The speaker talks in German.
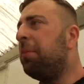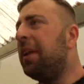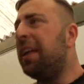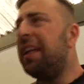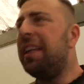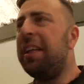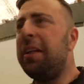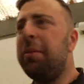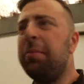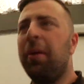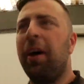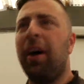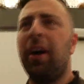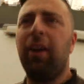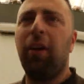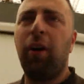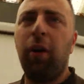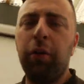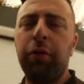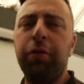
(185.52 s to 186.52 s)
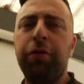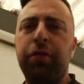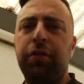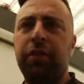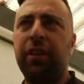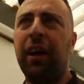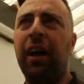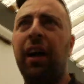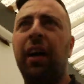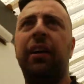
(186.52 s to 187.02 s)
minimal
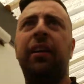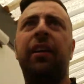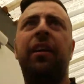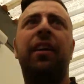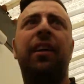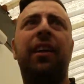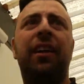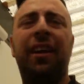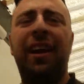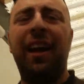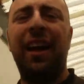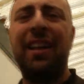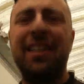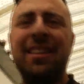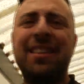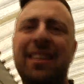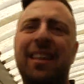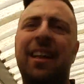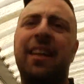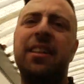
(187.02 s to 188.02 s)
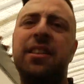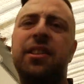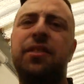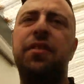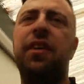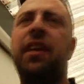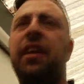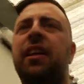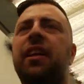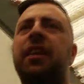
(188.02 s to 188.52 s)
auftragen. Ganz,
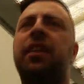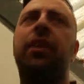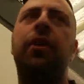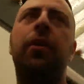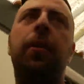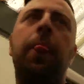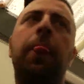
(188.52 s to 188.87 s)
ganz wenig